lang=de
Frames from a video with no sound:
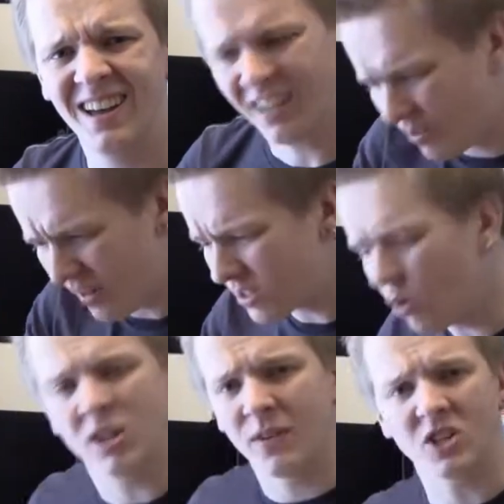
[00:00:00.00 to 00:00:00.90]
Das wäre so,
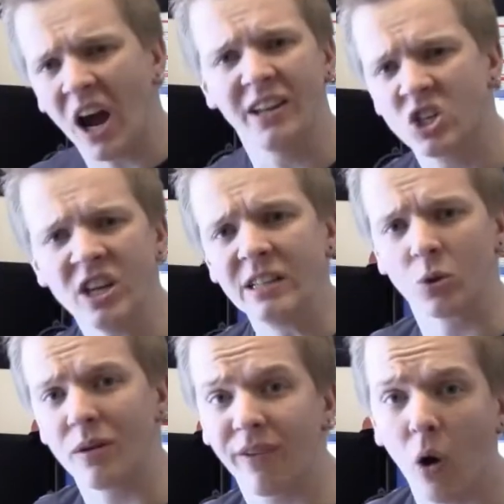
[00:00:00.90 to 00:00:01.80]
als wenn Charlie Sheen zu
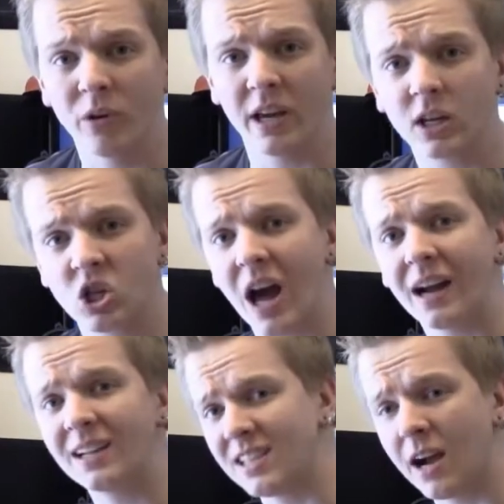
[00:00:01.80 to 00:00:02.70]
den Frauen, die er
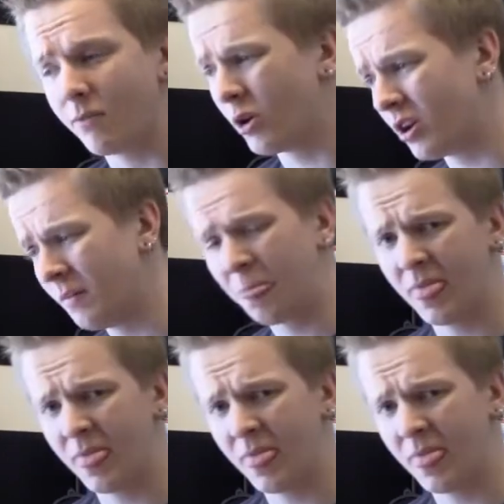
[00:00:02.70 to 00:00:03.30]
geschlagen hat, sagen würde: